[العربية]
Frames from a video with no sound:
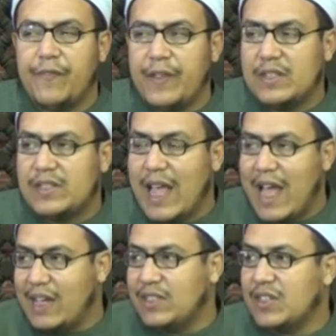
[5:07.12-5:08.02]
في
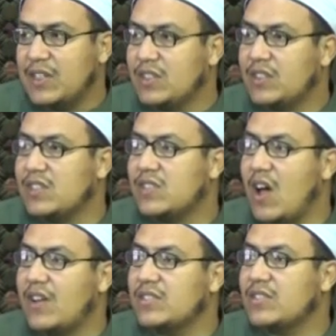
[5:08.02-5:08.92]
ساعة
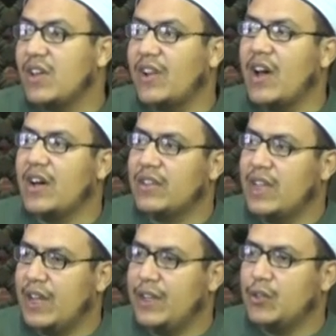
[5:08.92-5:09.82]
انتظار الصلاة
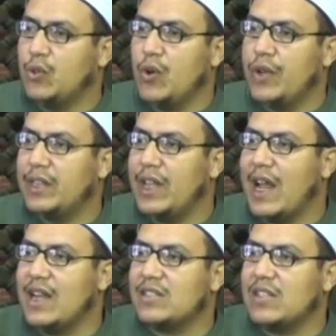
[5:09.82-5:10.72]
يعني الظهر ادى
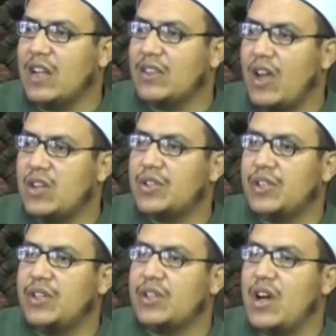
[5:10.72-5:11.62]
على الساعة 12
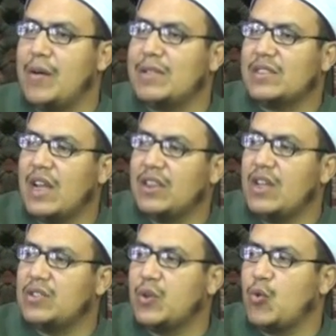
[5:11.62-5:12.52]
الإقامة الساعة
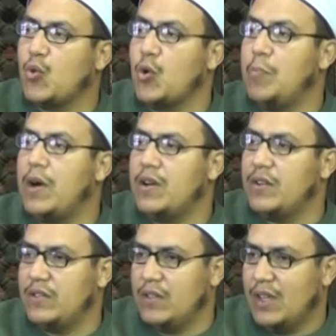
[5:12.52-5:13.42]
12 وربع
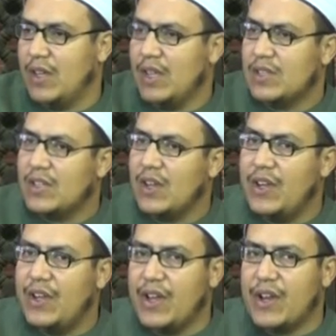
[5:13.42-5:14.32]

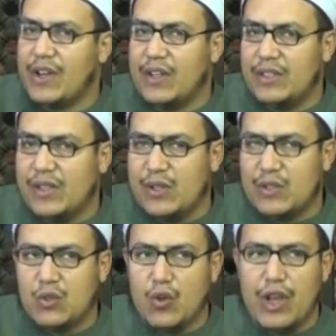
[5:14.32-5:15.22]
صلينا ركعتين
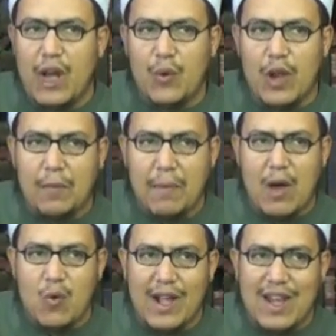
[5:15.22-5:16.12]
السنة أو
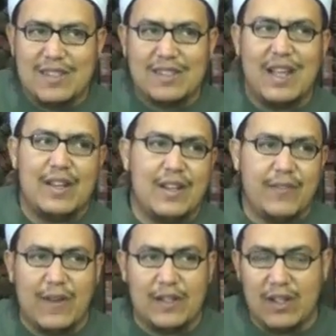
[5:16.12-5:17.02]
الأربعة وجلسنا
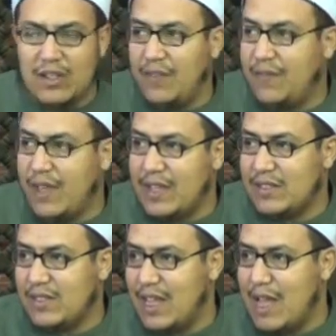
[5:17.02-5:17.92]
الفترة دي فيها
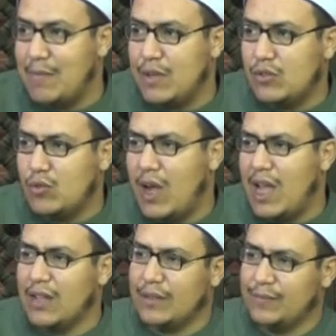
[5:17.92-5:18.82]
استجابة
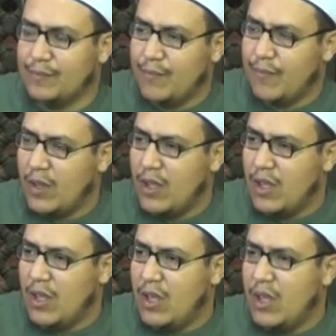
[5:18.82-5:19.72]
للدعاء
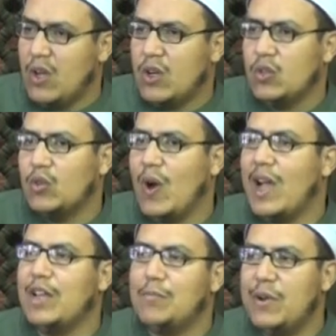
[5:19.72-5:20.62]

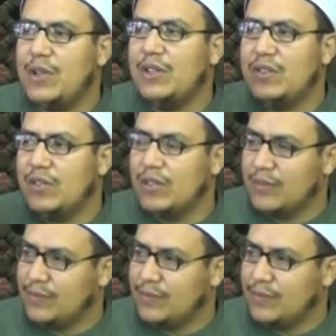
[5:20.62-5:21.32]
دعاء المريض